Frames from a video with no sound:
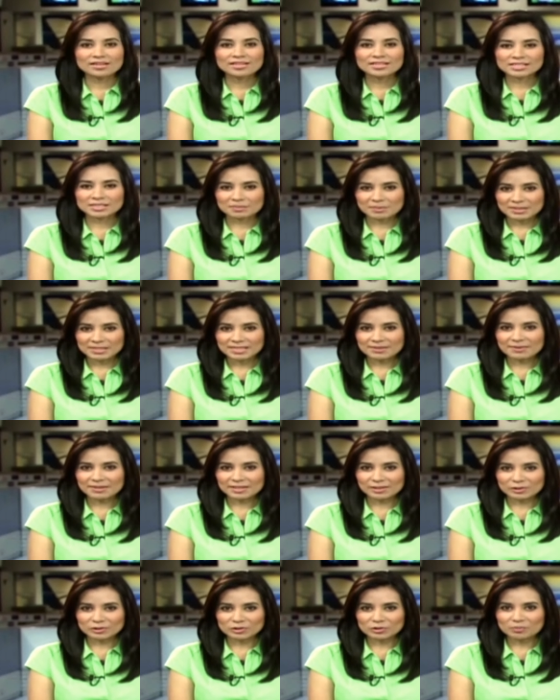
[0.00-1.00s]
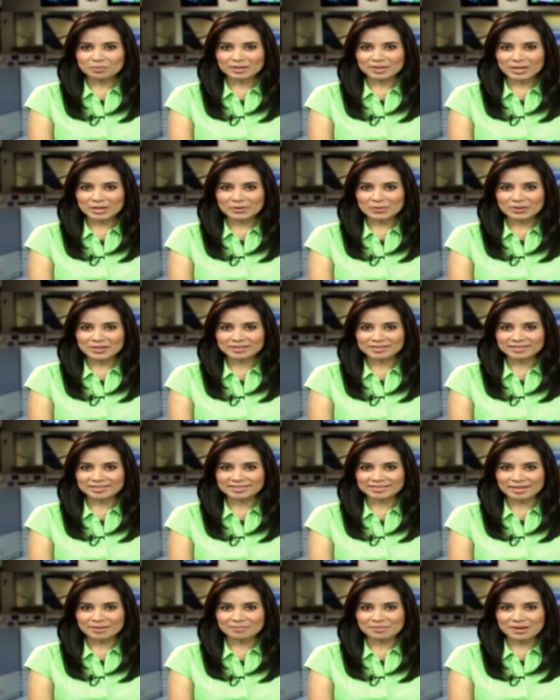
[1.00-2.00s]
Y si pensaba que los superhéroes
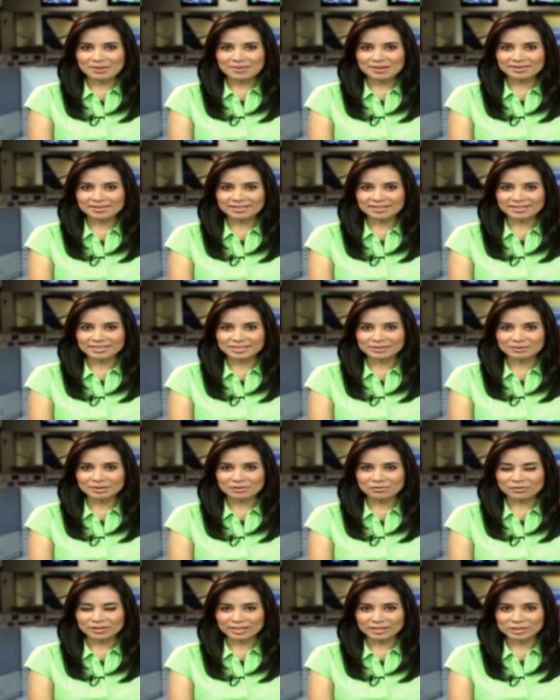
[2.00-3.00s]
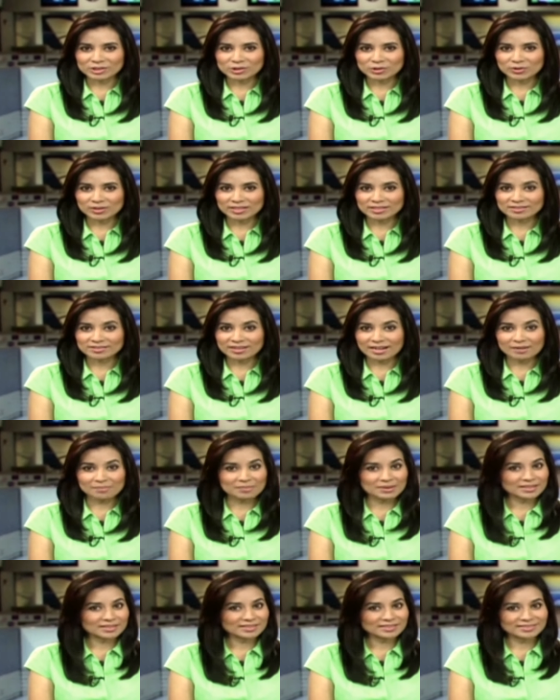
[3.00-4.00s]
escapaban de recibir infracciones, al
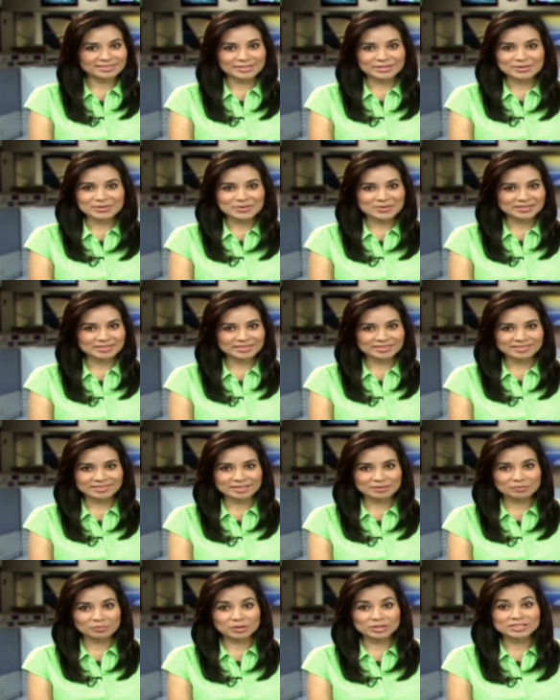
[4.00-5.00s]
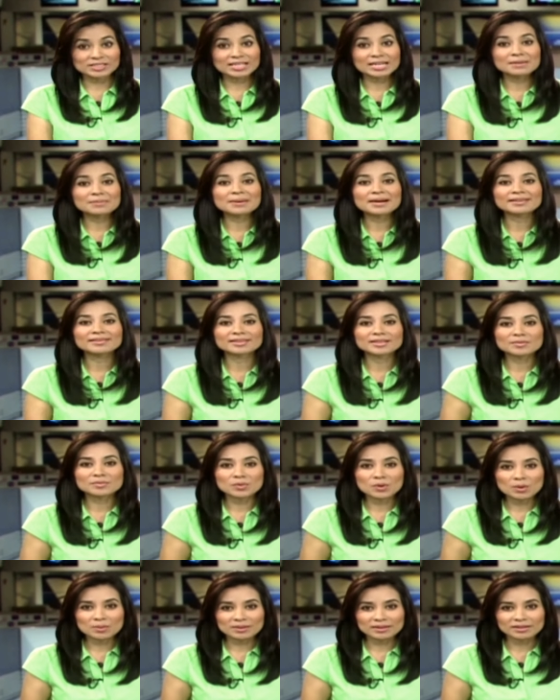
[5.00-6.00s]
parecer no es así, pues ni el
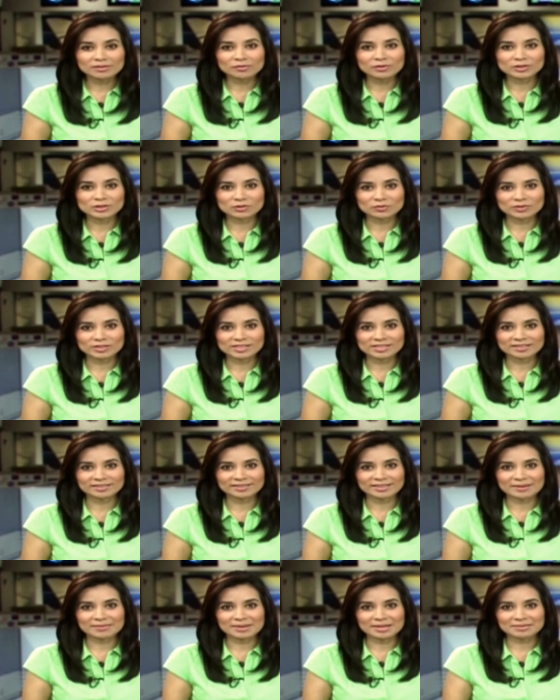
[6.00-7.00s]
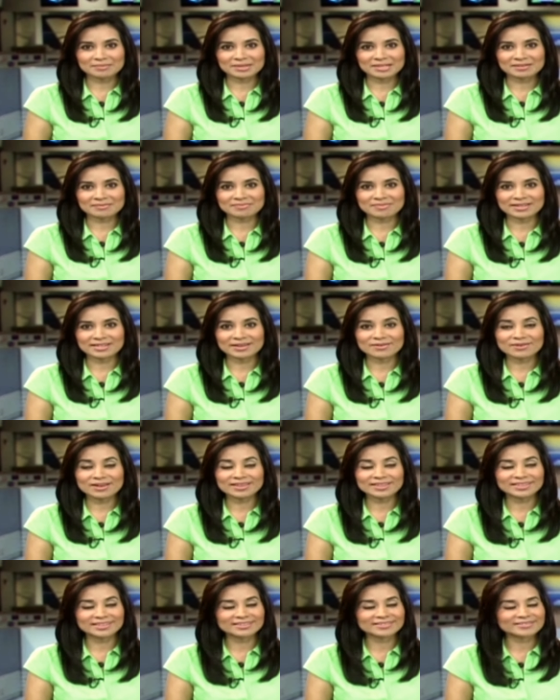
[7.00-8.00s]
batimóvil le fue suficiente a Batman para
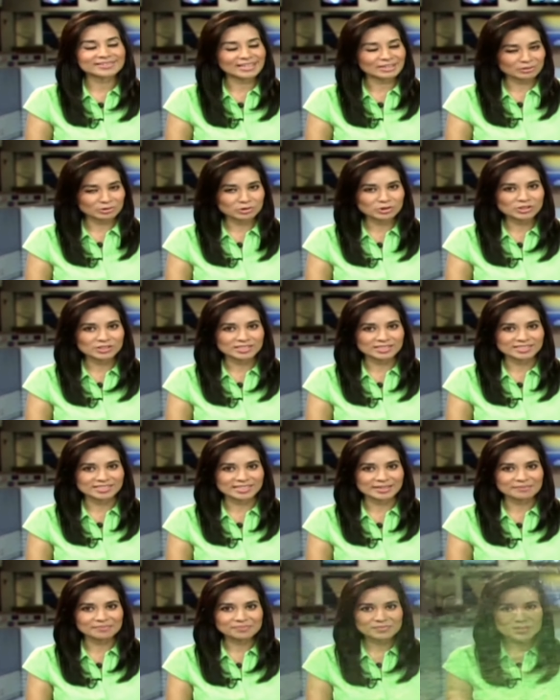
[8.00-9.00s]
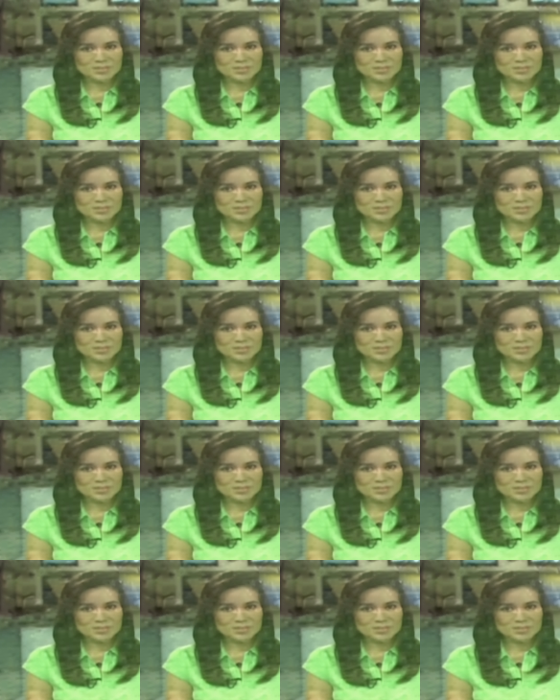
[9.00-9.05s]
evadir la justicia.